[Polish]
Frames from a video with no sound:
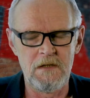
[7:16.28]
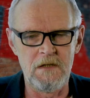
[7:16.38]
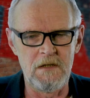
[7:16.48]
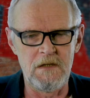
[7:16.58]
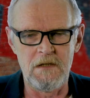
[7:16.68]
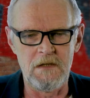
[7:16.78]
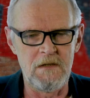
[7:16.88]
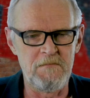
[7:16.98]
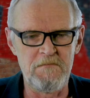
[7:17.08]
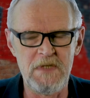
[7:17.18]
e,
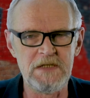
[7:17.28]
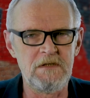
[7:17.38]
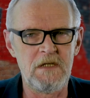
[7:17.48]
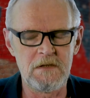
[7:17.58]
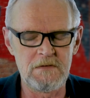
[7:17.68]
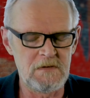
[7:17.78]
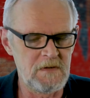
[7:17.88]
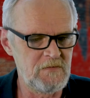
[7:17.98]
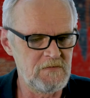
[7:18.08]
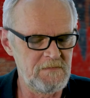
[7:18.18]
media,
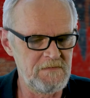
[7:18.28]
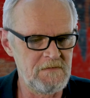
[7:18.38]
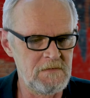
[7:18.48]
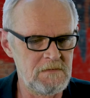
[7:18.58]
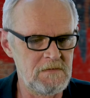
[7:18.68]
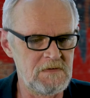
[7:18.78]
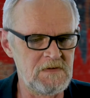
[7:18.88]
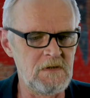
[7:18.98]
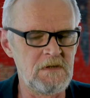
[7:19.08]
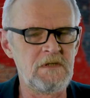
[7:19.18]
które byłyby
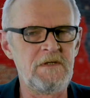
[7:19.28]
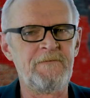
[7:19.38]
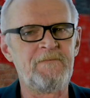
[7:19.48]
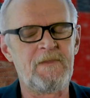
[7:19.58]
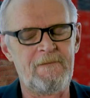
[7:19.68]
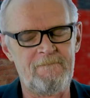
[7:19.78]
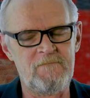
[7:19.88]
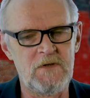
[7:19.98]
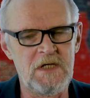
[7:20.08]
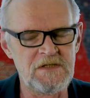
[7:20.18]
zdolne
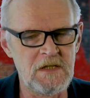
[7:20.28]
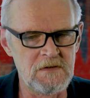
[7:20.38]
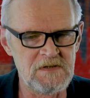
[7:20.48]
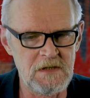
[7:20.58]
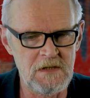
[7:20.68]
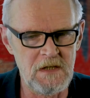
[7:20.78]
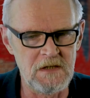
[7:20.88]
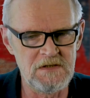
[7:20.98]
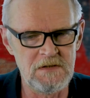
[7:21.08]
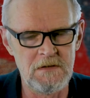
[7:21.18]
do aż tak ostrej
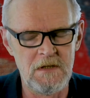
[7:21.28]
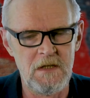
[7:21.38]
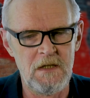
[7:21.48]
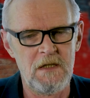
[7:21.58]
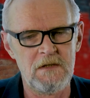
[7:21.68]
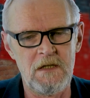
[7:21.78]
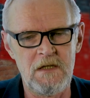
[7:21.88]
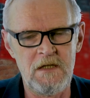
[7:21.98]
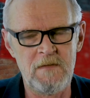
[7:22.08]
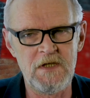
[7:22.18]
reakcji. No
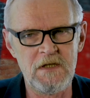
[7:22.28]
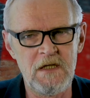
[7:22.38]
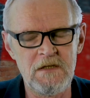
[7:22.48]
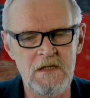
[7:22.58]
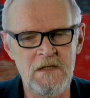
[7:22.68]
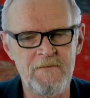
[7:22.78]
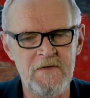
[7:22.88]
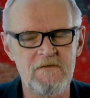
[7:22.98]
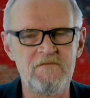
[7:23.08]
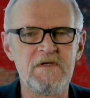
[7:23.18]
ale Amerykanie
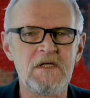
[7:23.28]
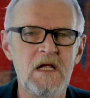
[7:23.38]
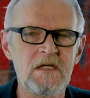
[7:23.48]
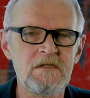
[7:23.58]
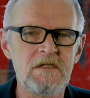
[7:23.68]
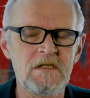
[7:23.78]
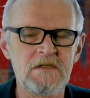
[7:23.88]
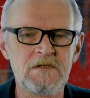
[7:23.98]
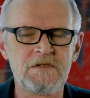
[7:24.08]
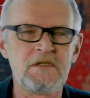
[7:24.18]
wygrali,
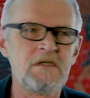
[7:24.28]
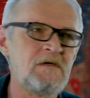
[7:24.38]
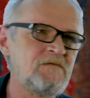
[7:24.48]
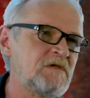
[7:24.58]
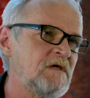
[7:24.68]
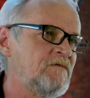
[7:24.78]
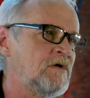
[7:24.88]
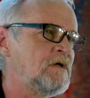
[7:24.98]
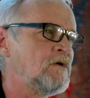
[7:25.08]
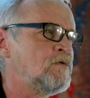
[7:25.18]
dlatego że w tej wojnie